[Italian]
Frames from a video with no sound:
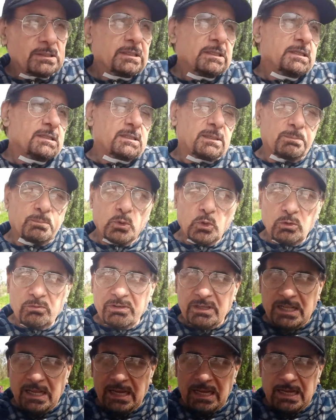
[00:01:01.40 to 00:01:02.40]

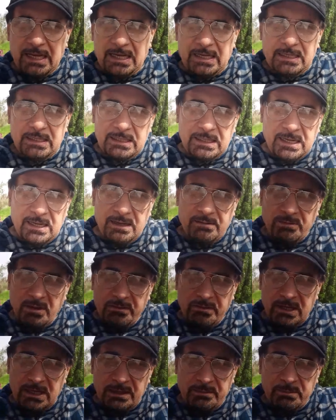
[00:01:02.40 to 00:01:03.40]
Sepulveda
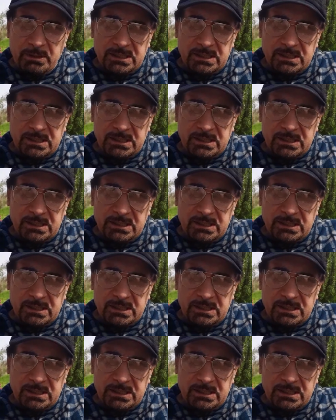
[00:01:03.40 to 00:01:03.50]
aveva la mia